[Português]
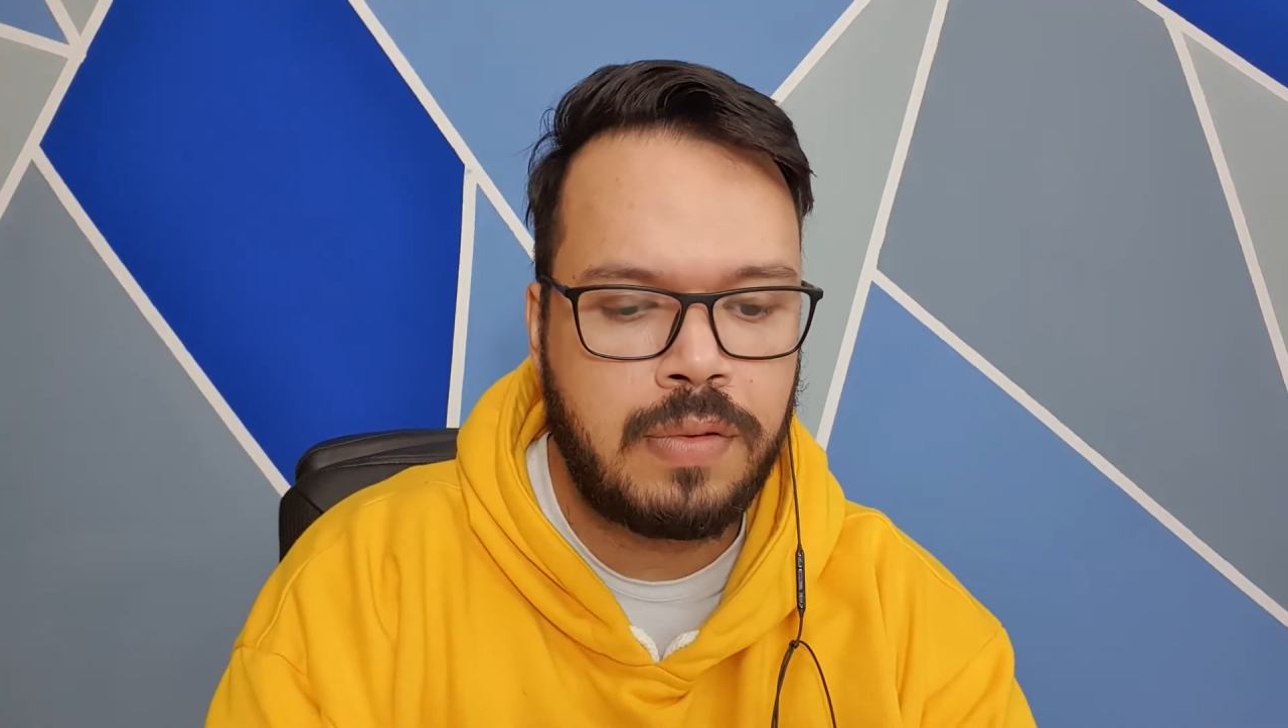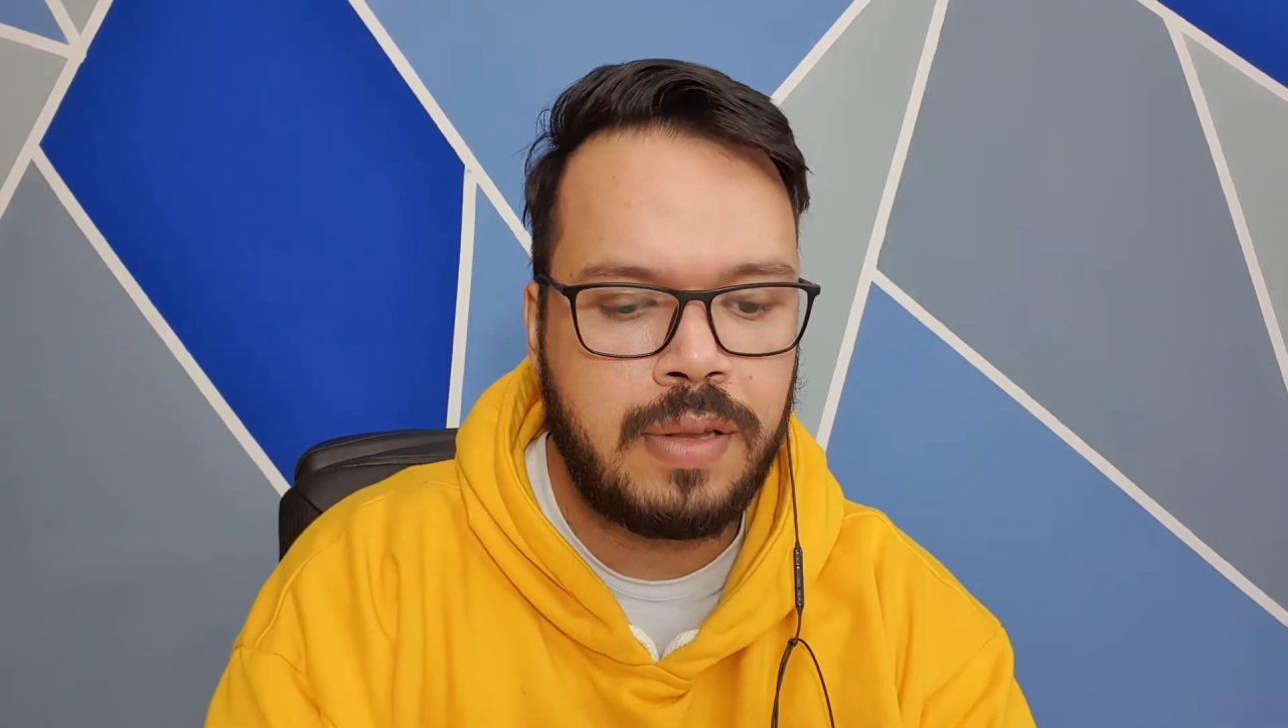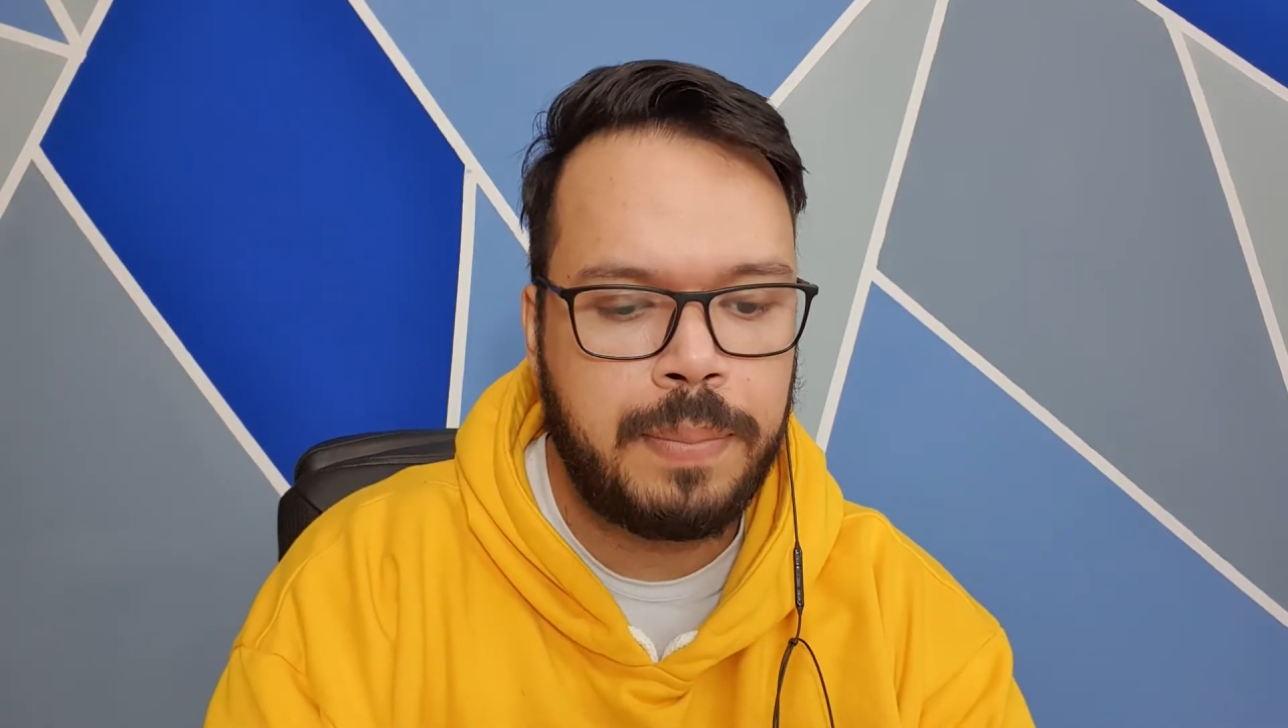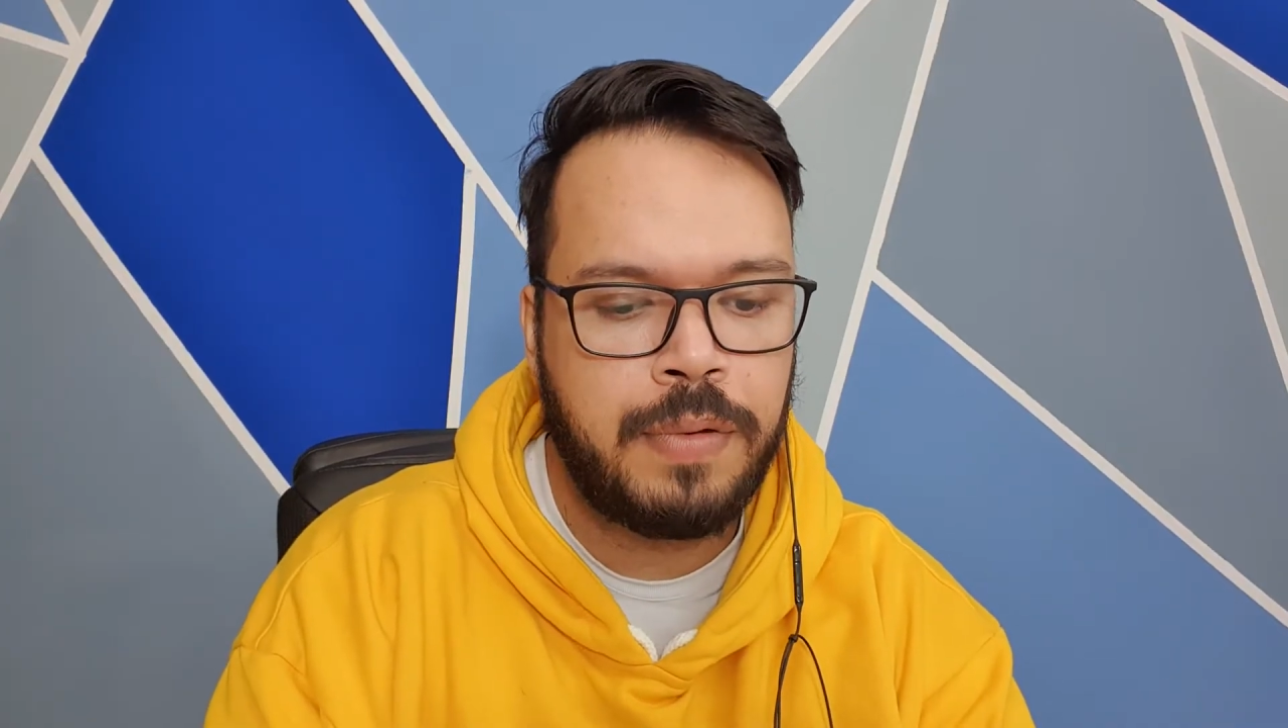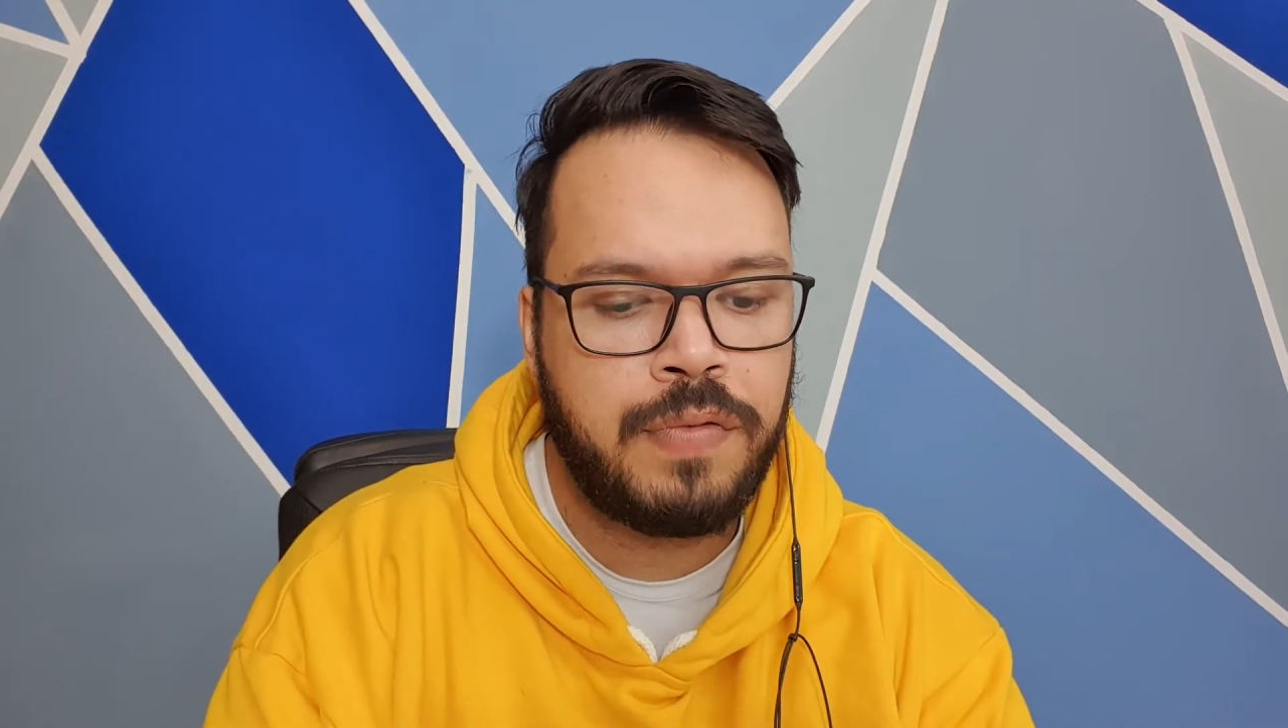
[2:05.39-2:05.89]

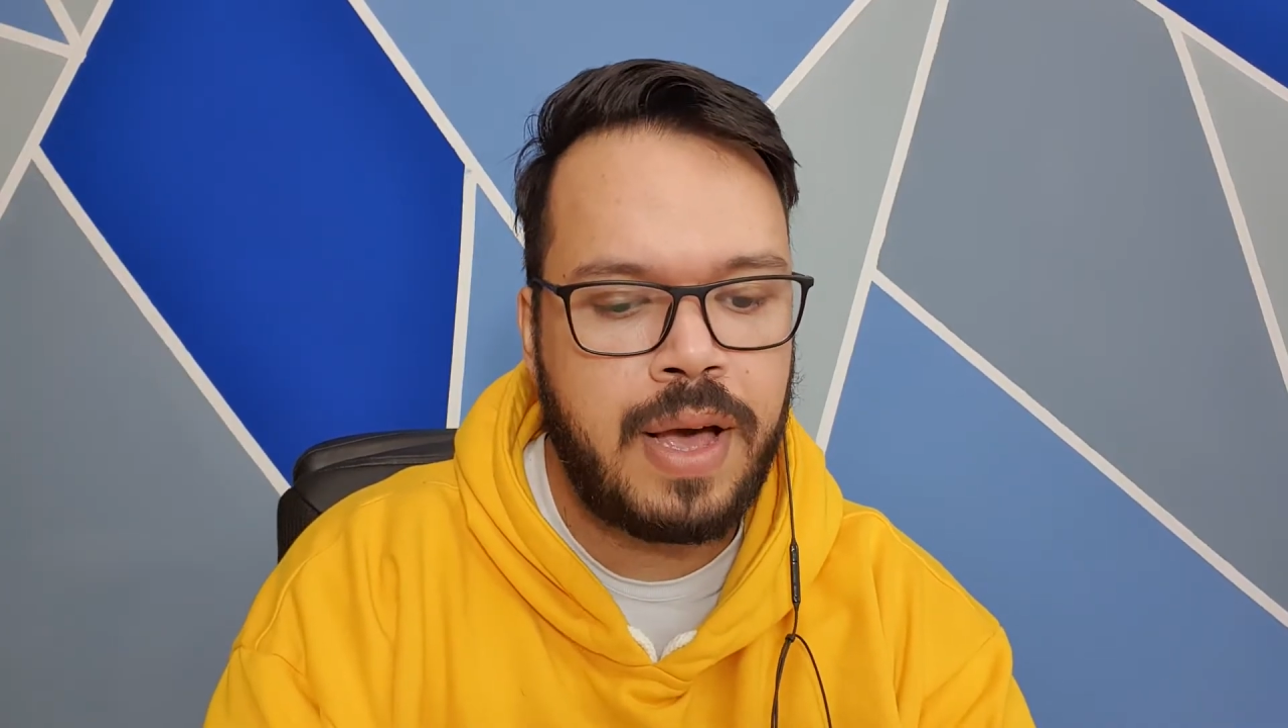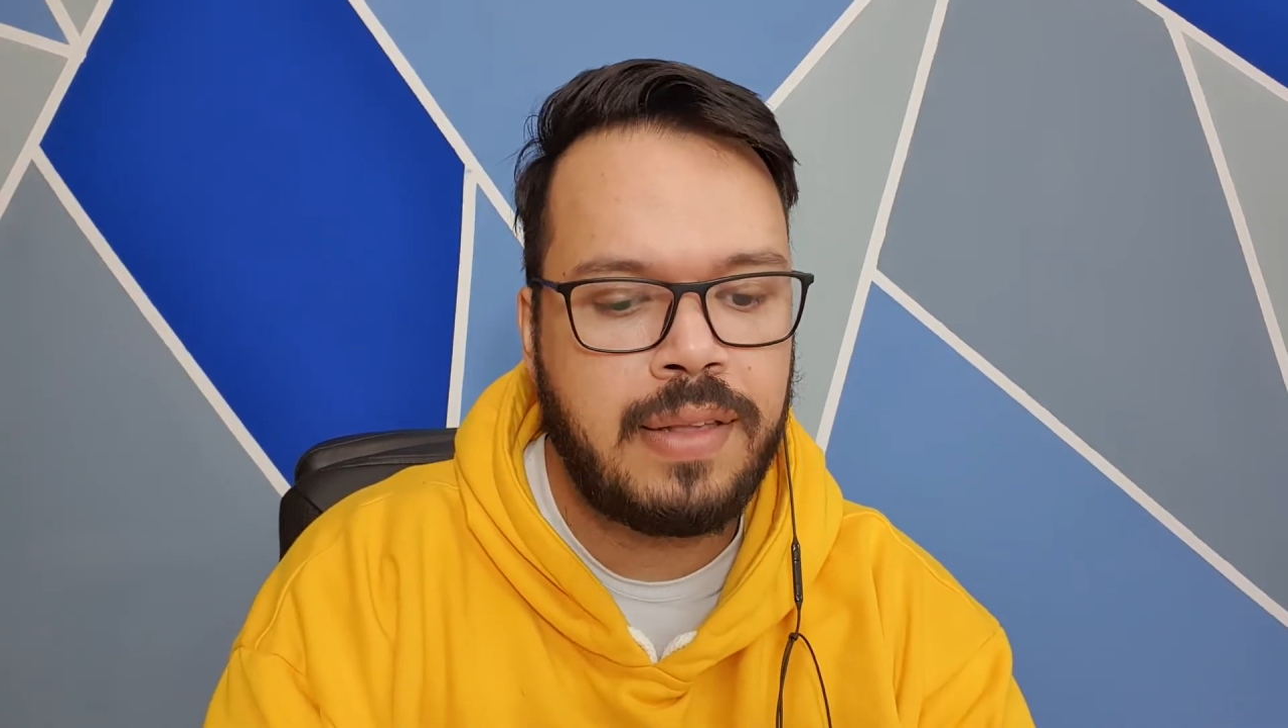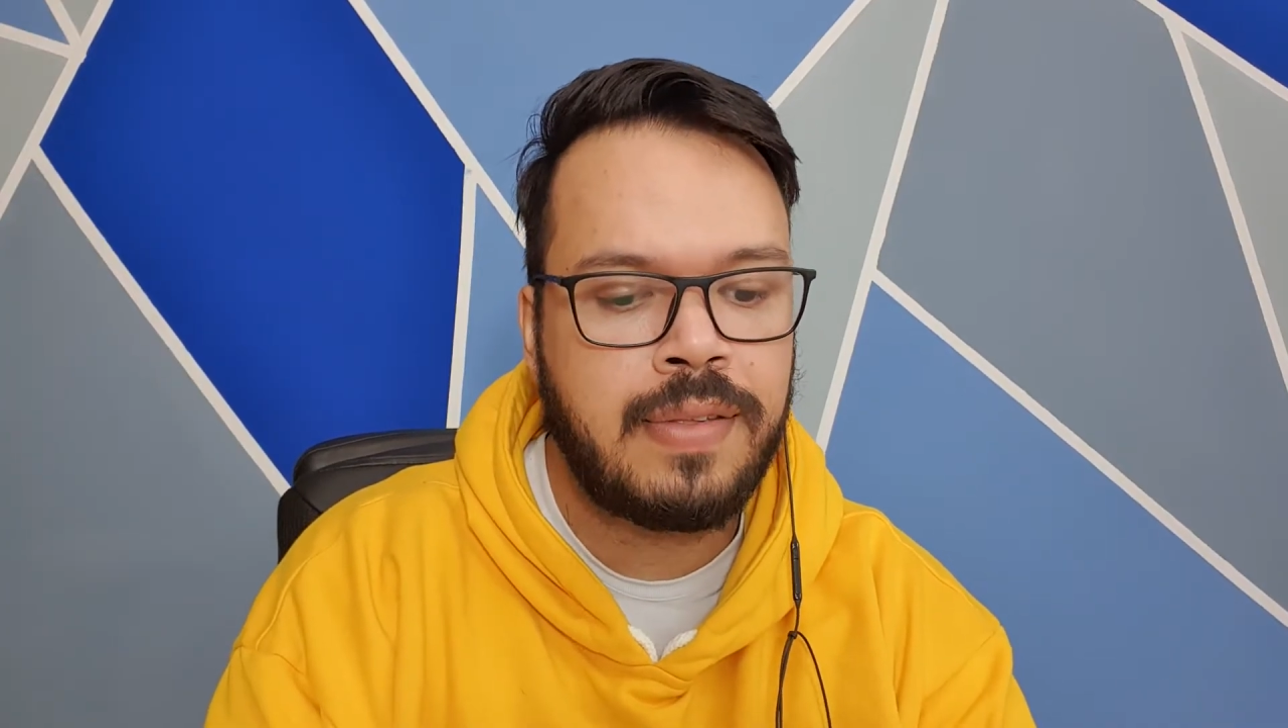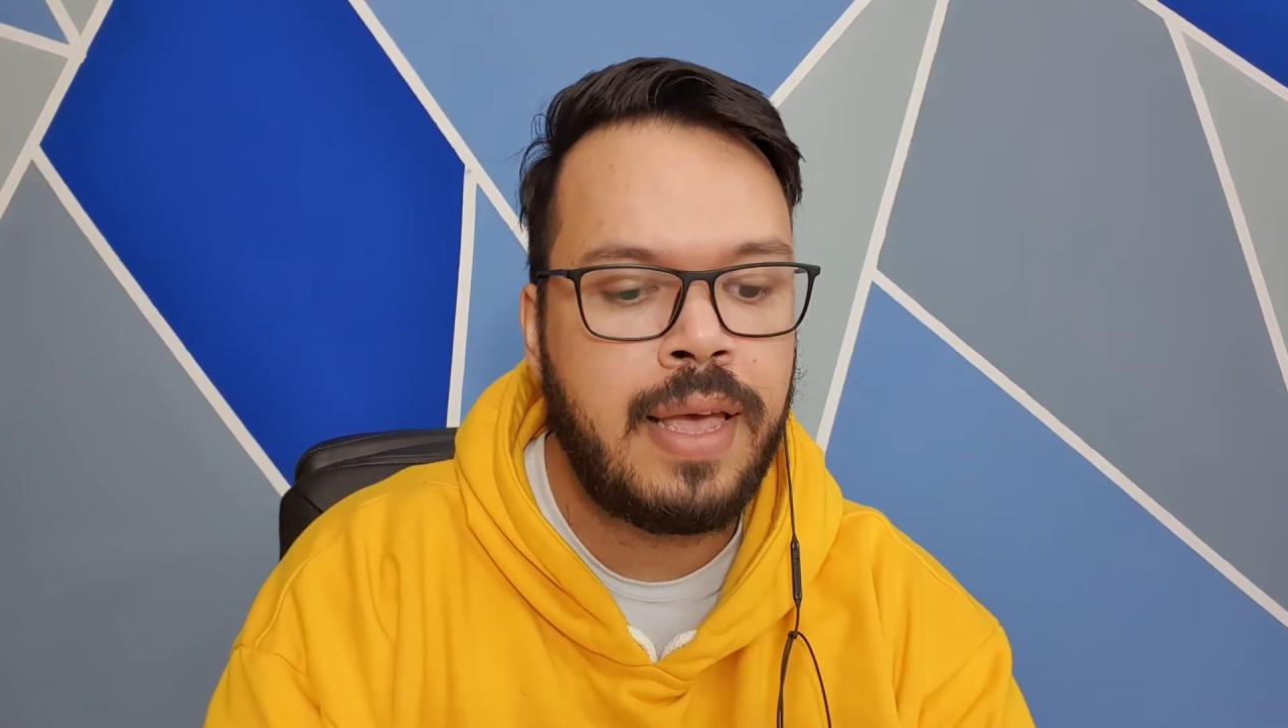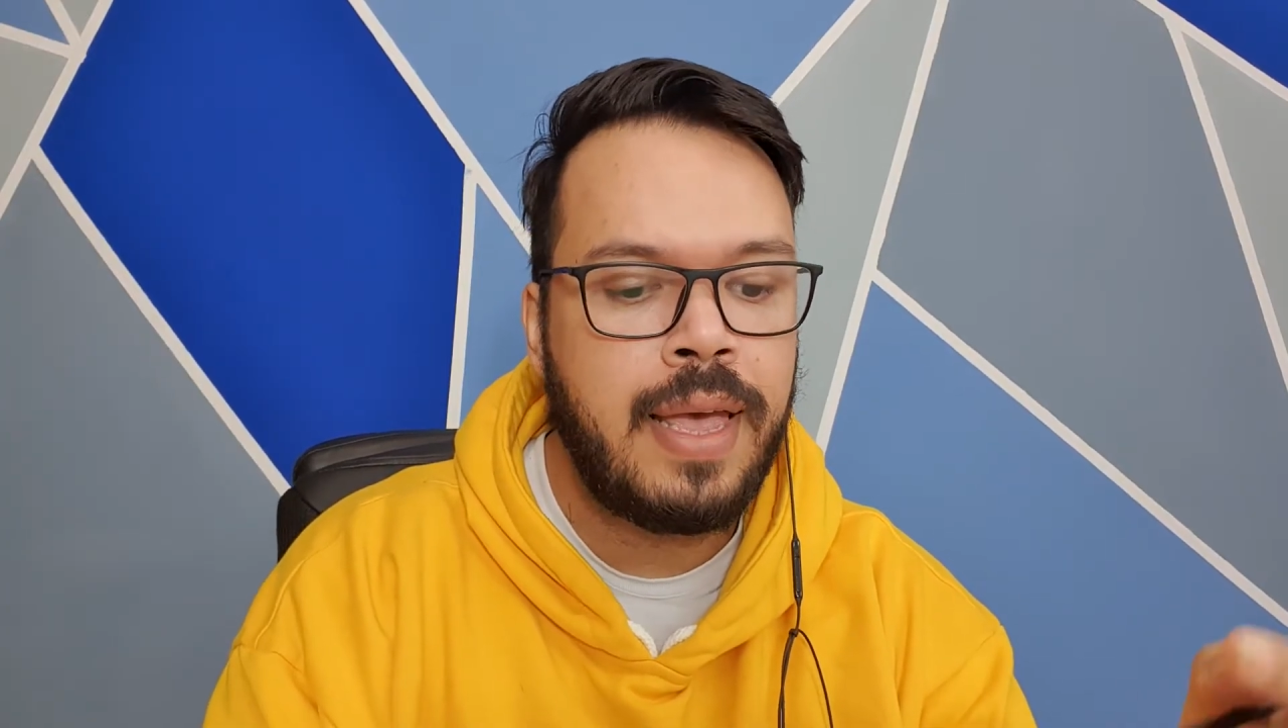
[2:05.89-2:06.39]
sempre faz.